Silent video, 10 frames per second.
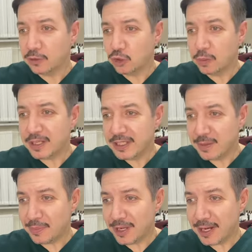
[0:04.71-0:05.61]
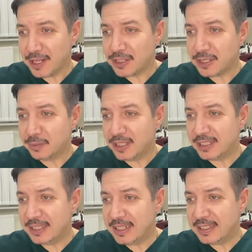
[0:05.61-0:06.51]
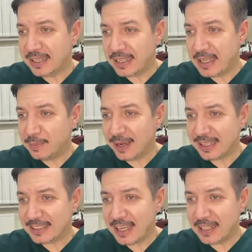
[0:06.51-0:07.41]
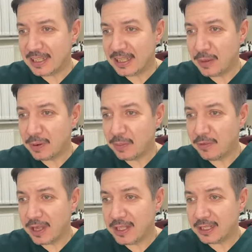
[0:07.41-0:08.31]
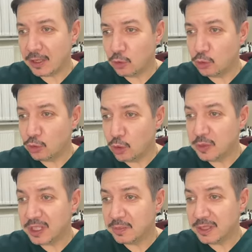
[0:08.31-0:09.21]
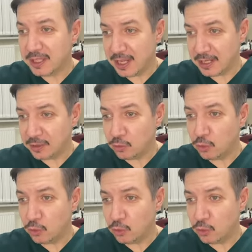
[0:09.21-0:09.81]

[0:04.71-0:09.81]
Добрый день! При хроническом танзелите какие показания для промывания лаком небных миндалин?